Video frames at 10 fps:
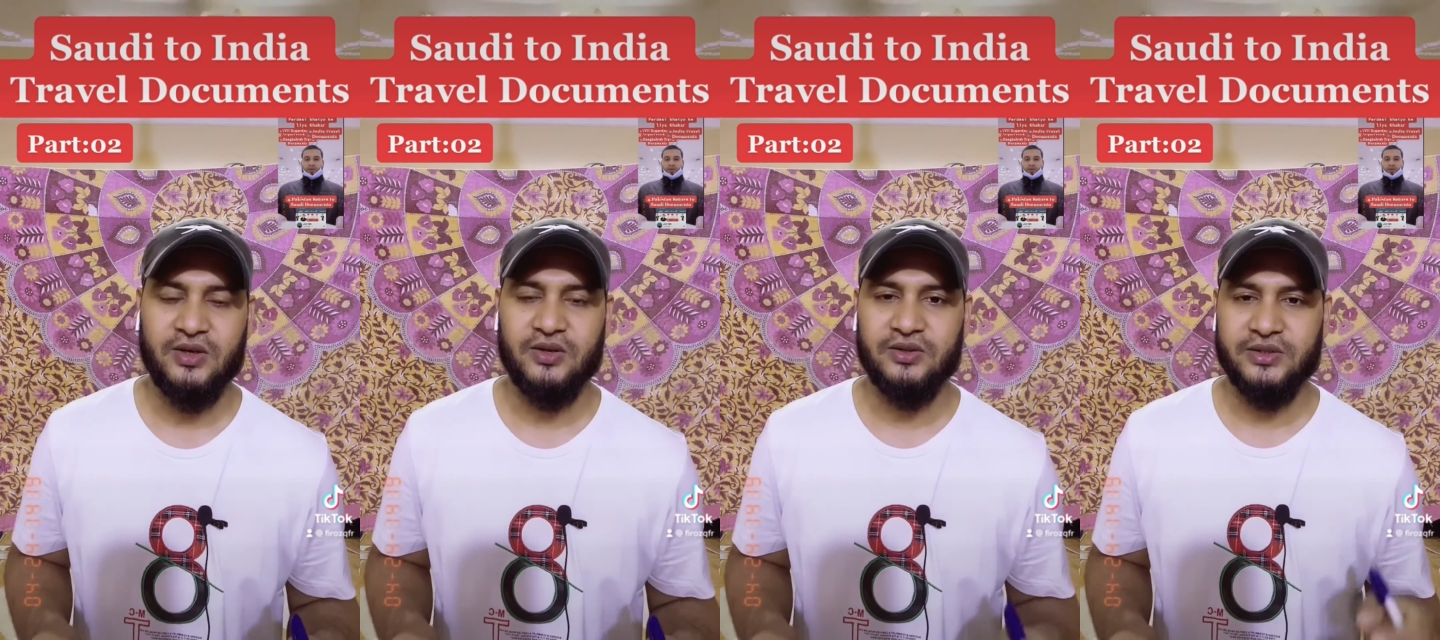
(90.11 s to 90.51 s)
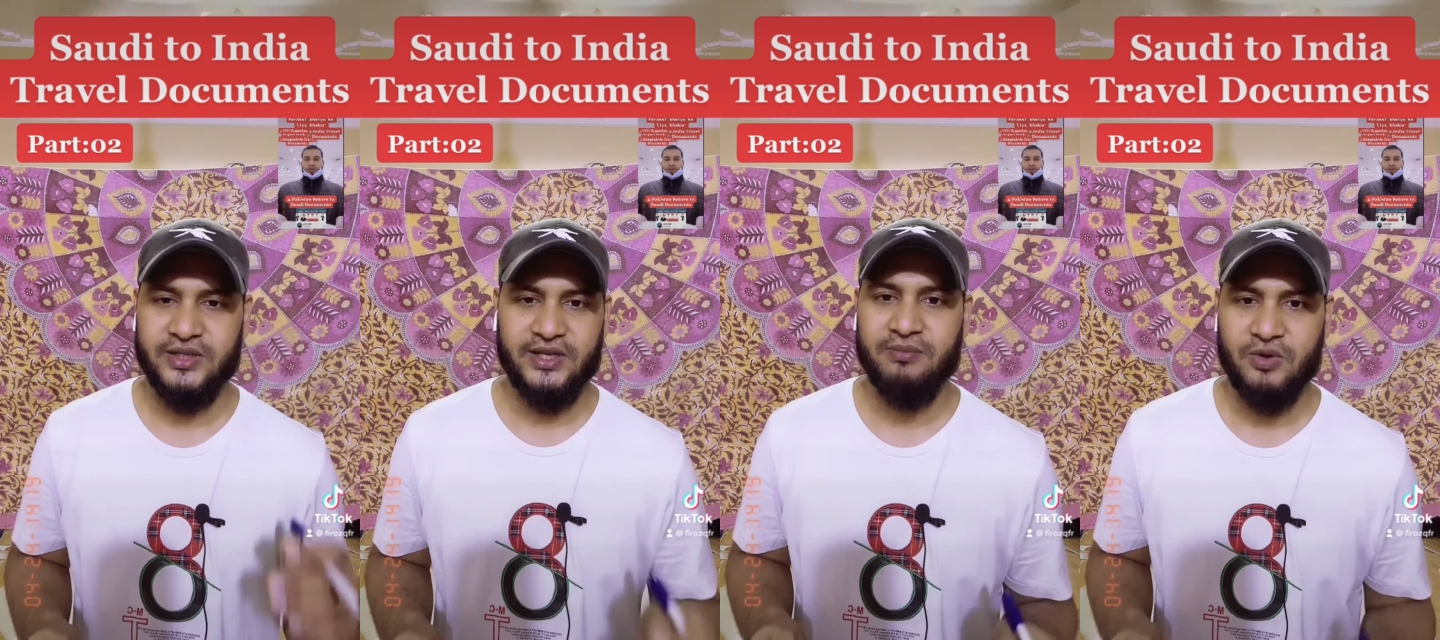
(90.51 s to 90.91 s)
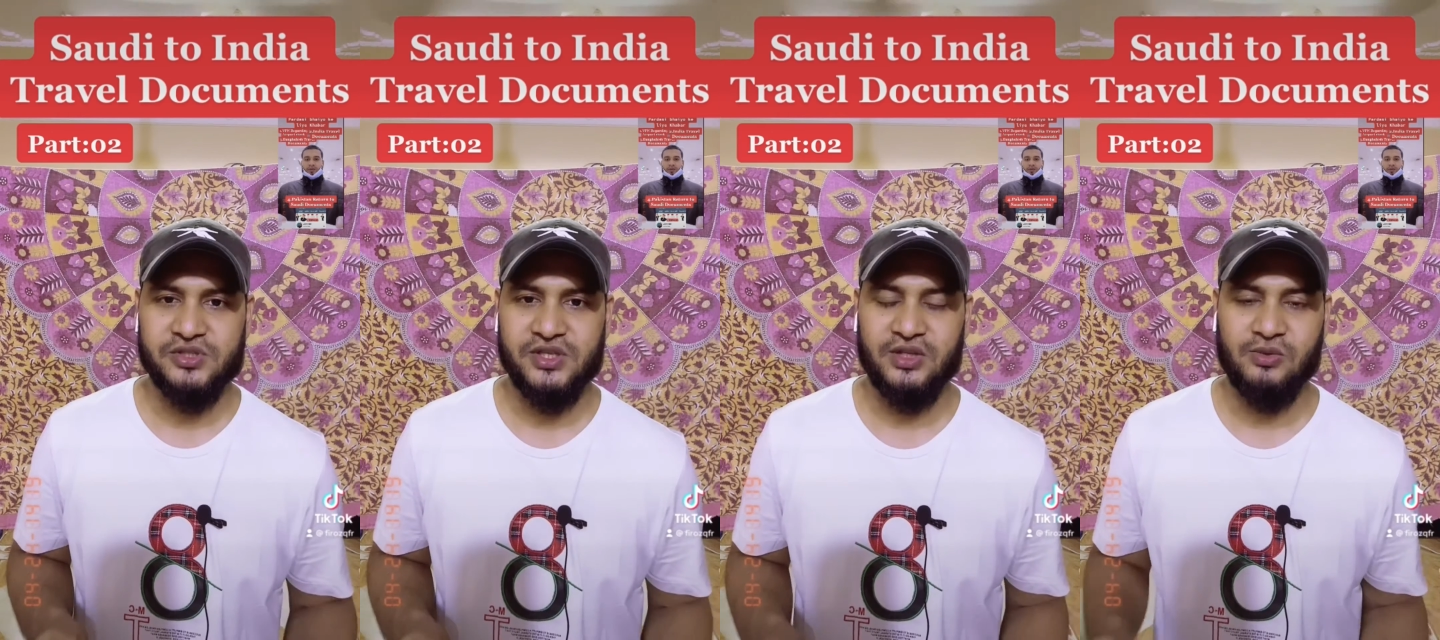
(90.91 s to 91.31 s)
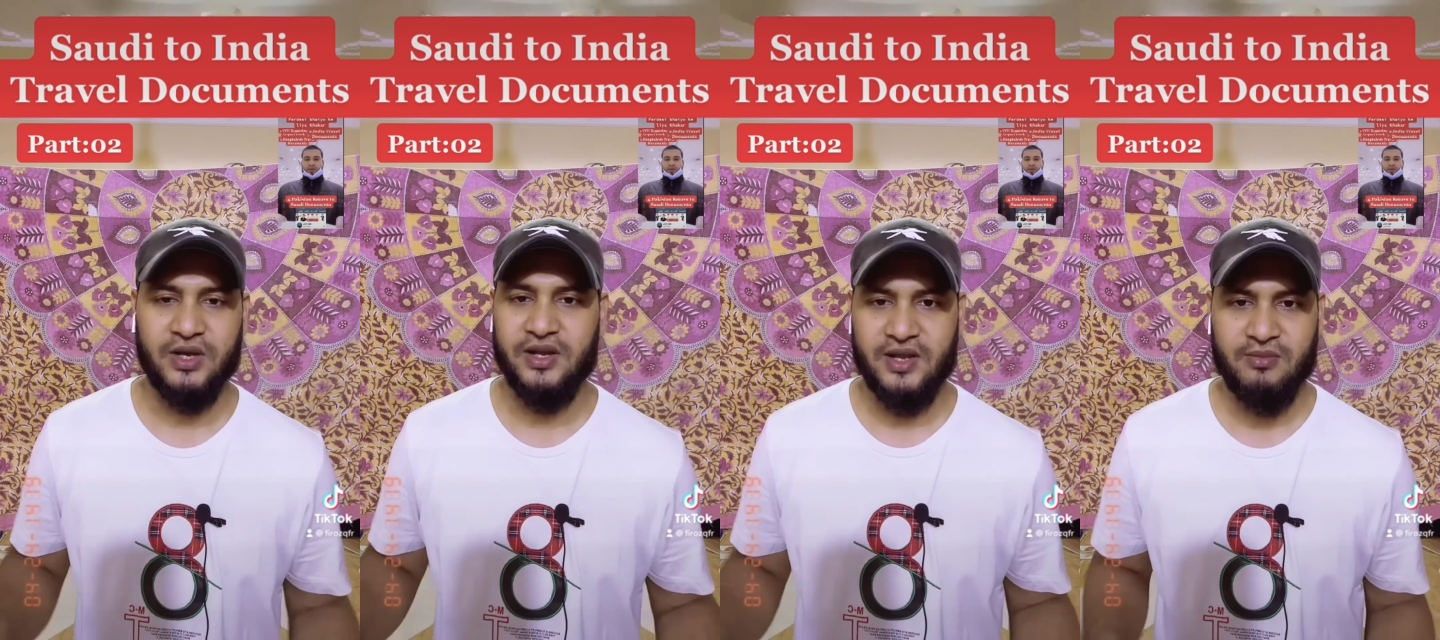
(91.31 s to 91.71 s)
और देख कर पहुँचिए
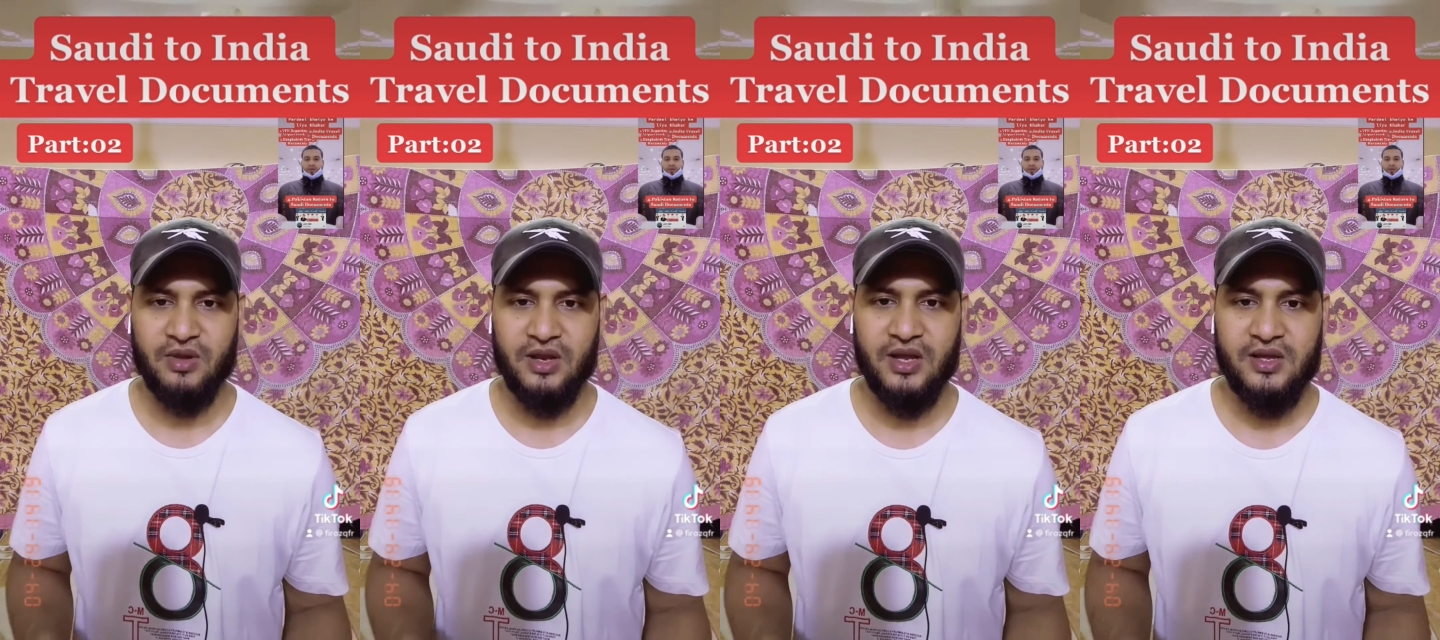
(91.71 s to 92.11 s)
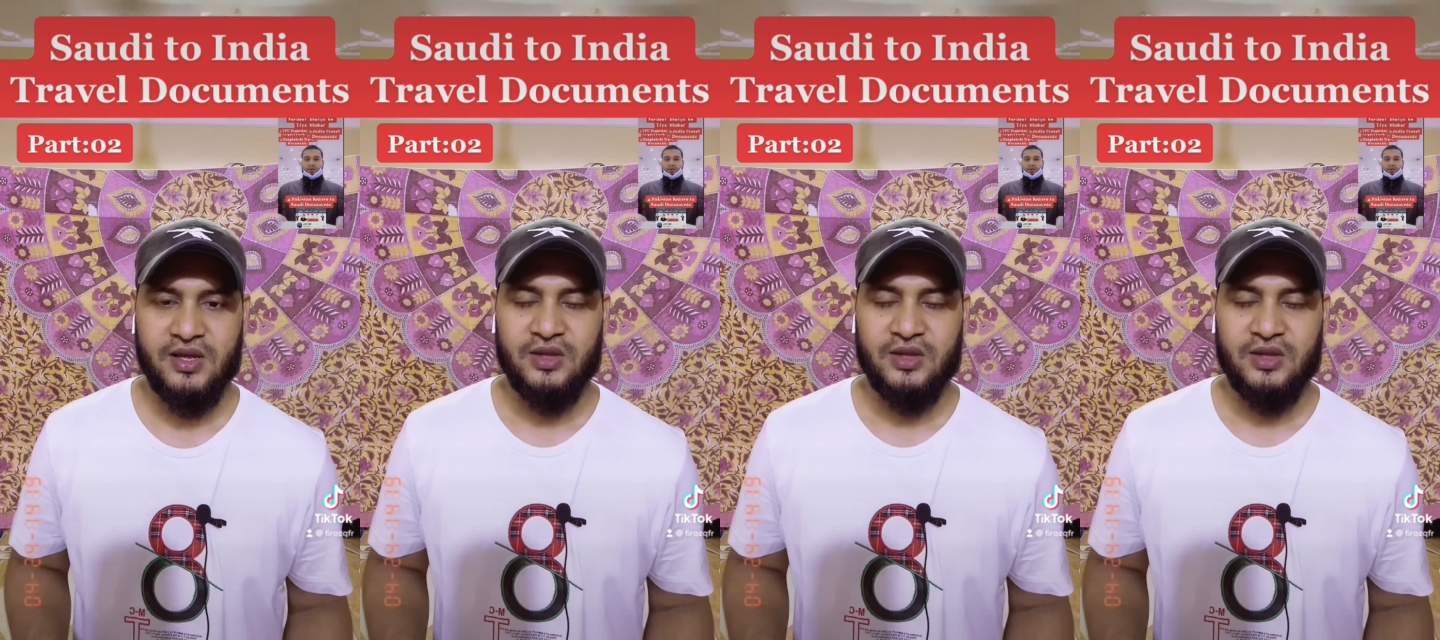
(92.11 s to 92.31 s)
दुआ करिए अलहमदिल्ला